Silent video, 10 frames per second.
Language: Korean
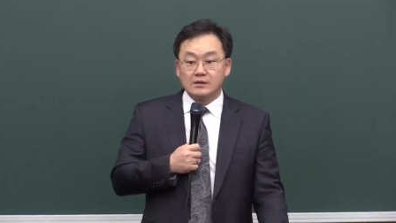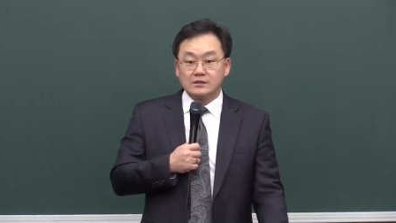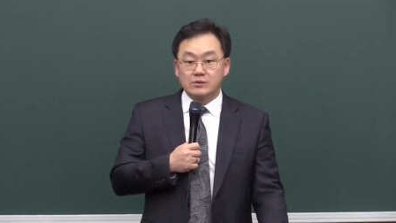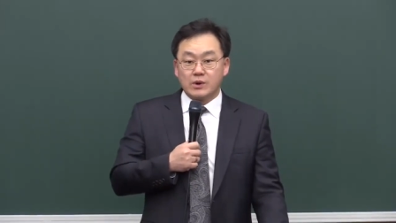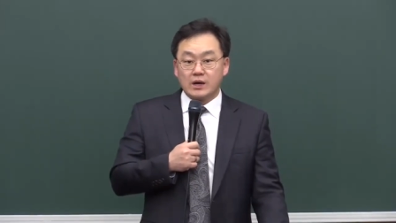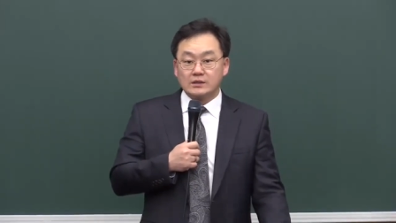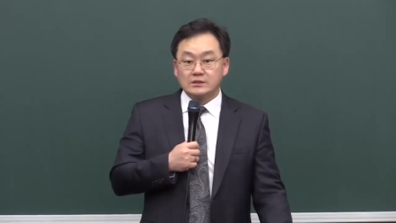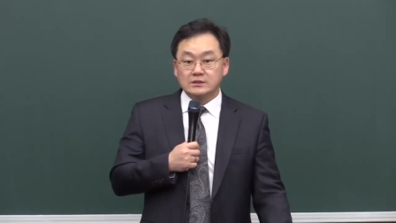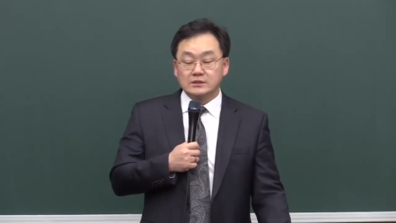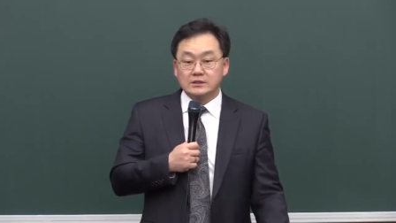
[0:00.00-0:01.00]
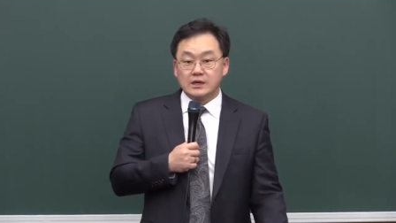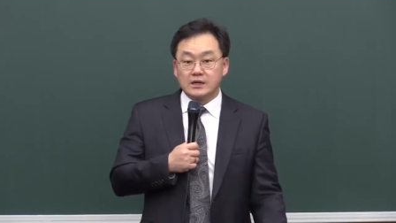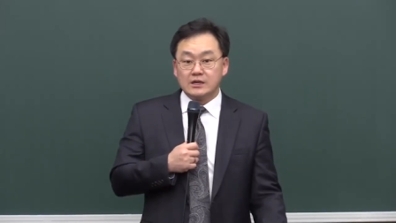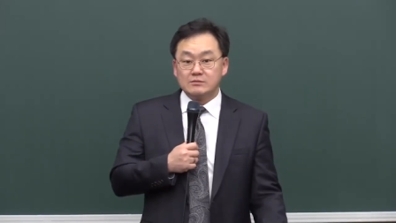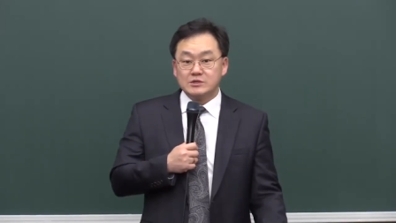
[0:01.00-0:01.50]
왕은
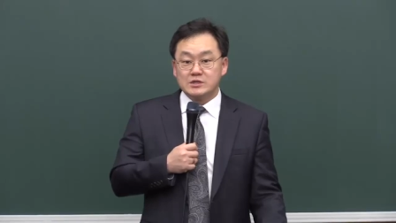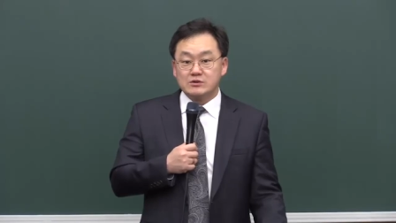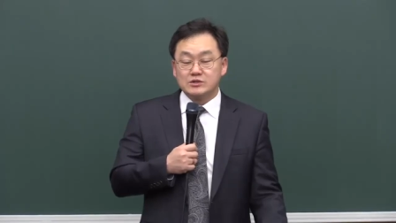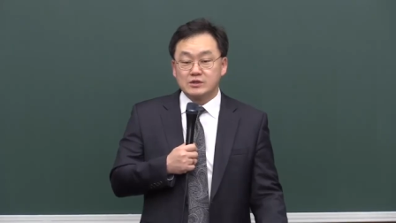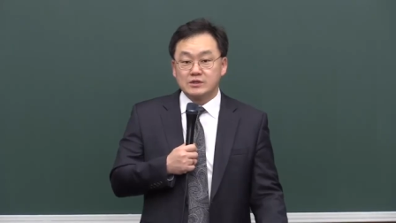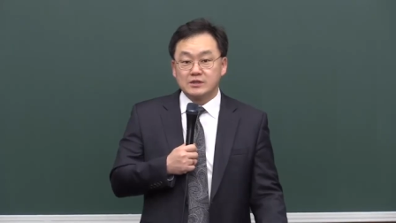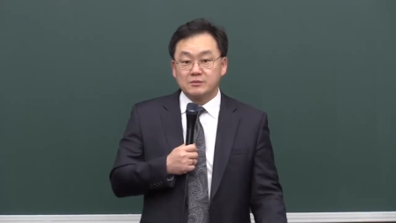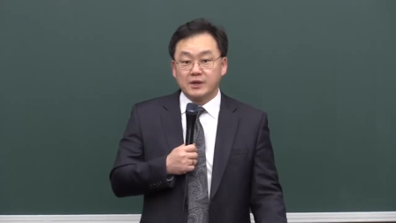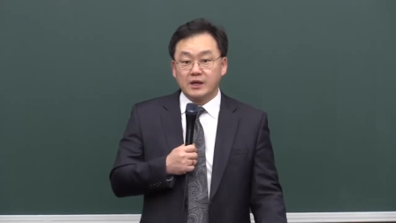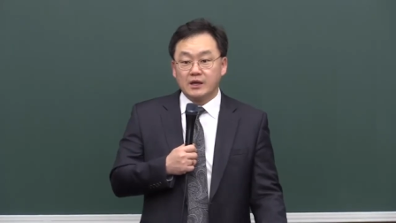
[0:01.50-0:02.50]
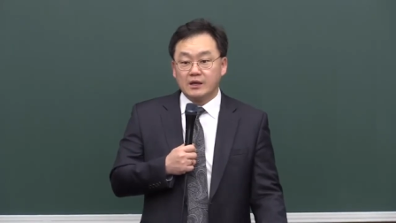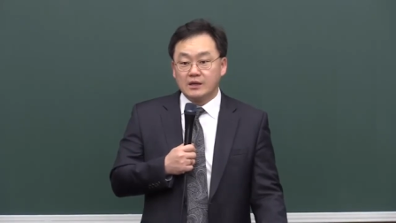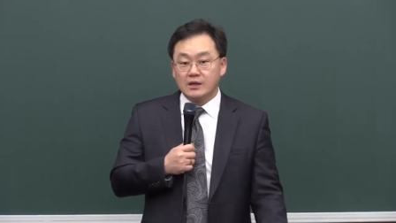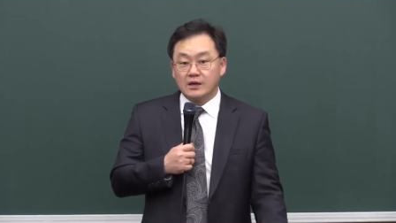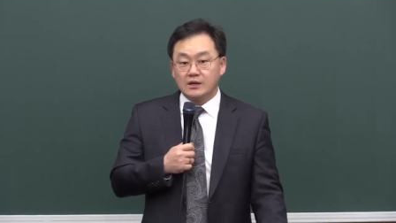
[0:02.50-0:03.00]
하나님이 세우셨기 때문에
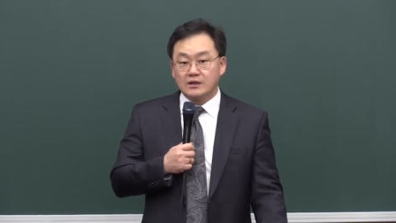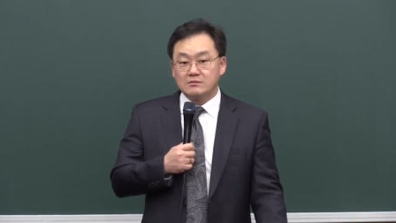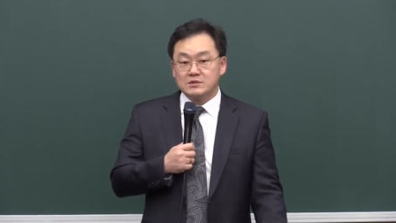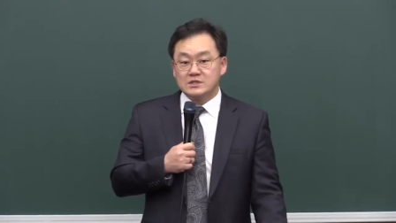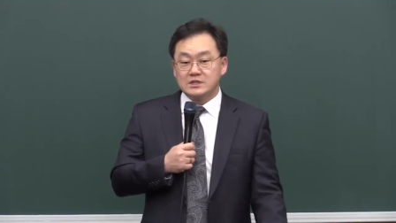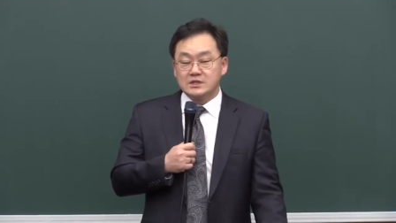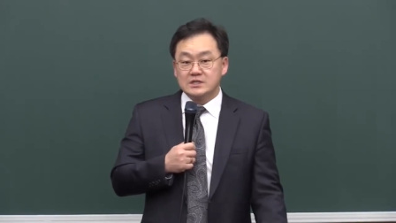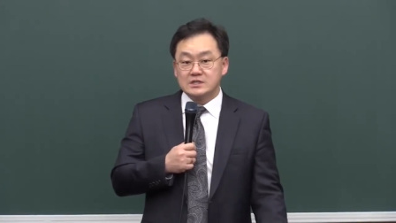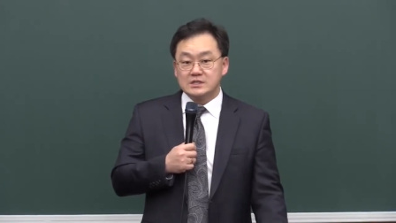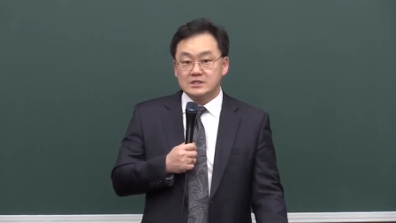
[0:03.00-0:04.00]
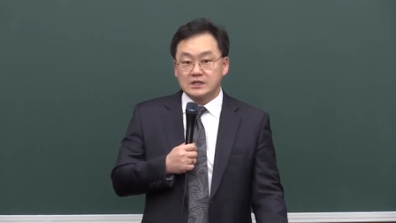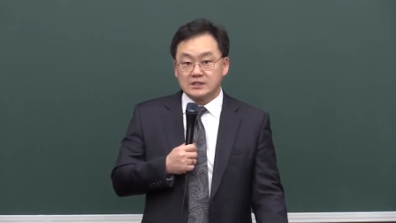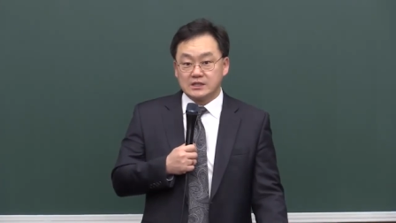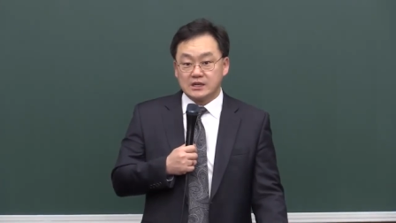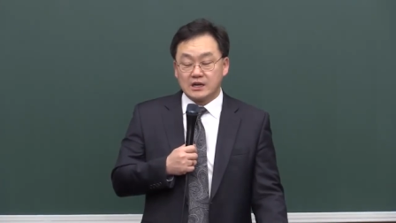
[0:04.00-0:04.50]
하나님이 지키시는
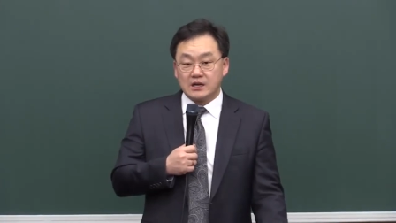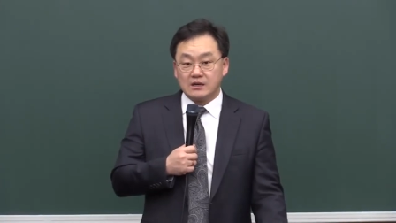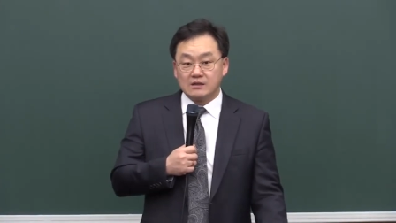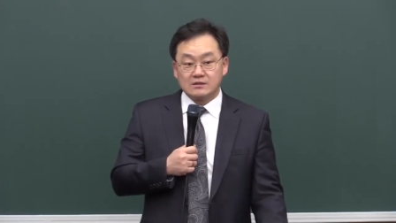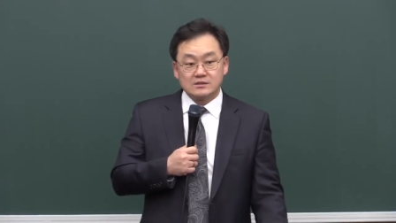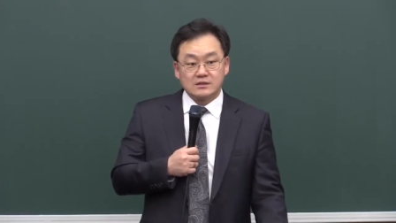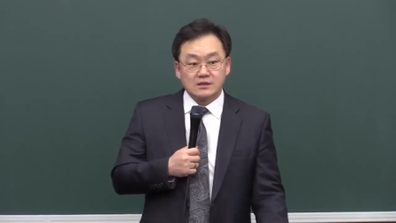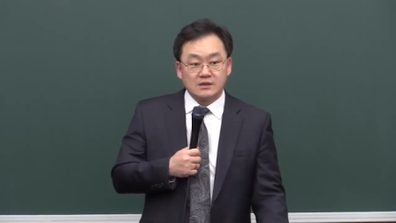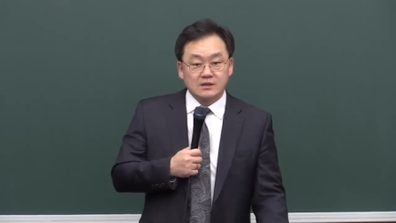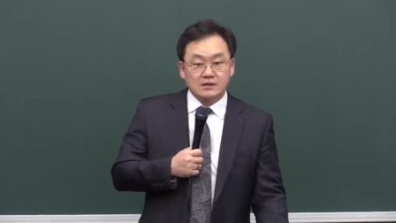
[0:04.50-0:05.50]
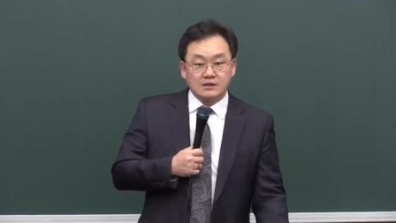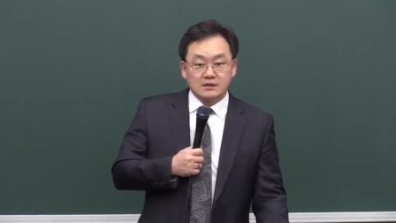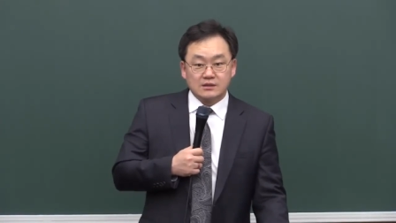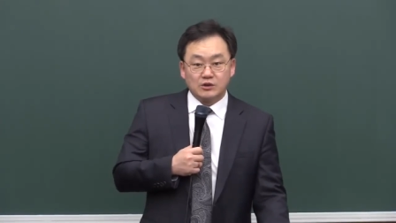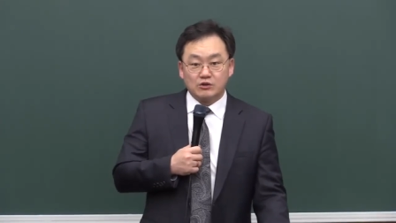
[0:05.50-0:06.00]
자들이라
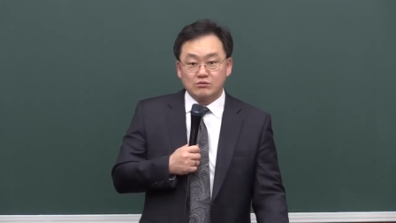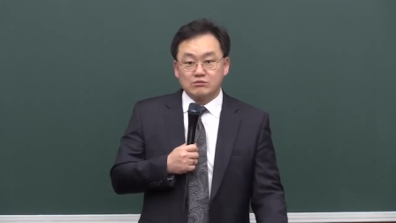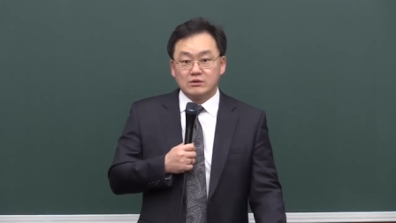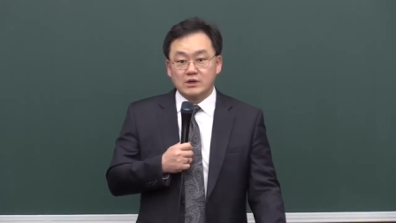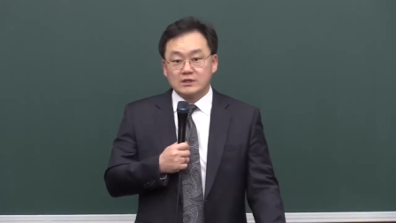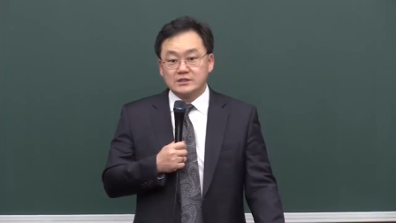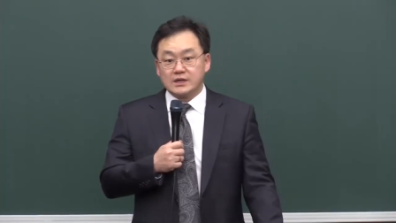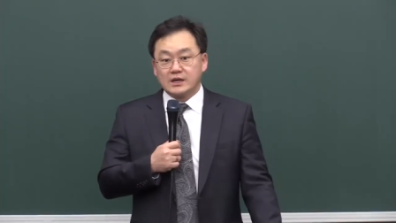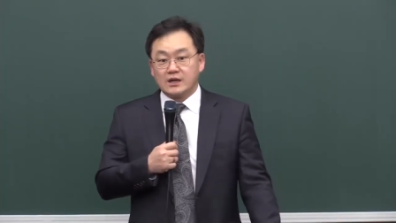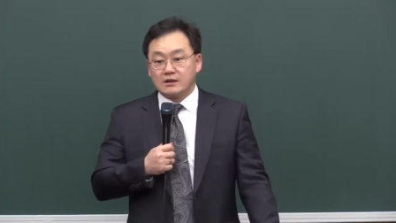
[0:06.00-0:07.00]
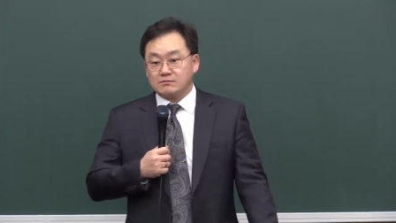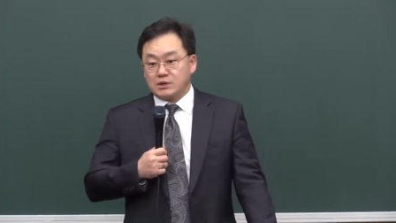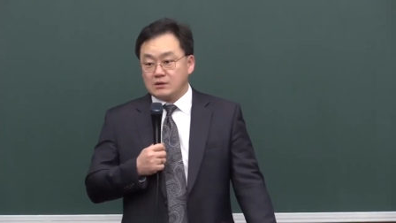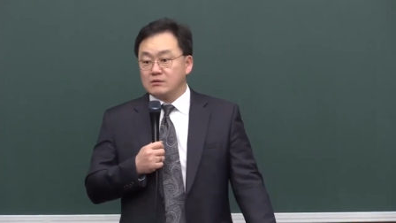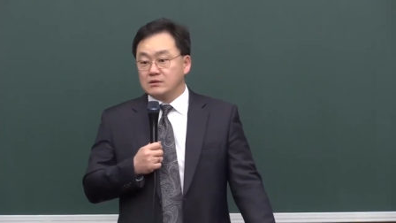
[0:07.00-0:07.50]
여러분과 제가
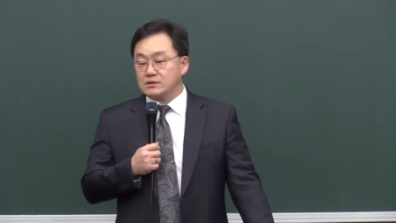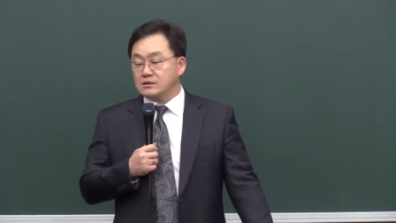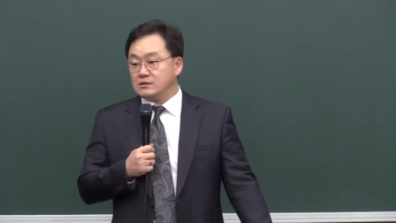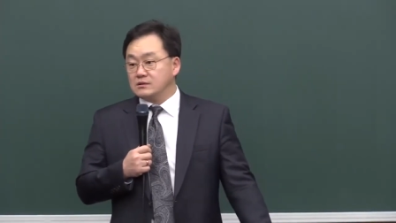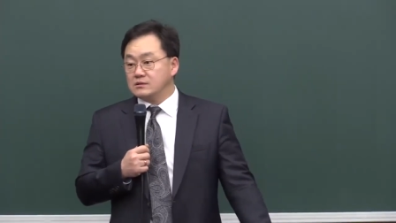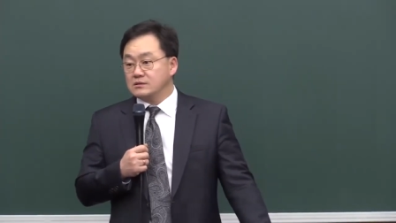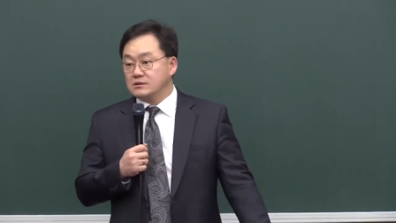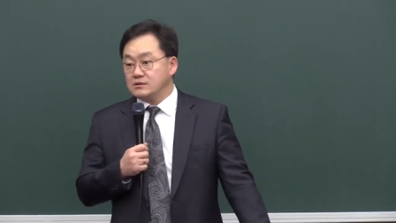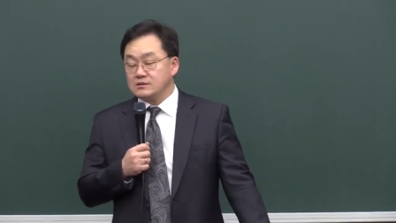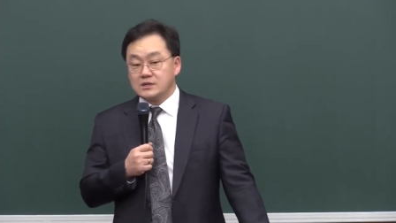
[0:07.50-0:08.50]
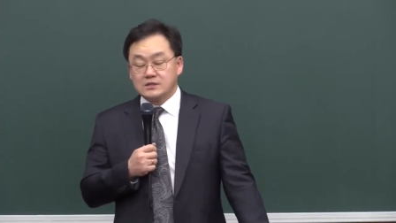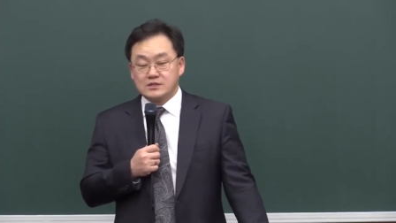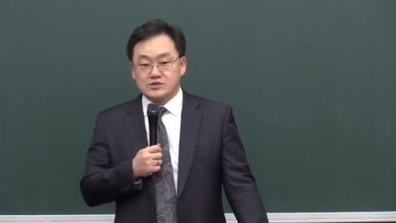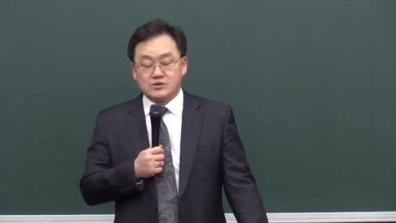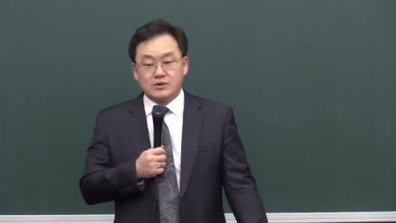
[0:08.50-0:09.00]
바로 그런
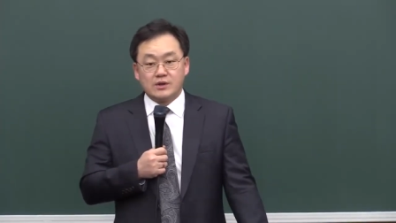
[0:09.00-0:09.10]
자들이죠.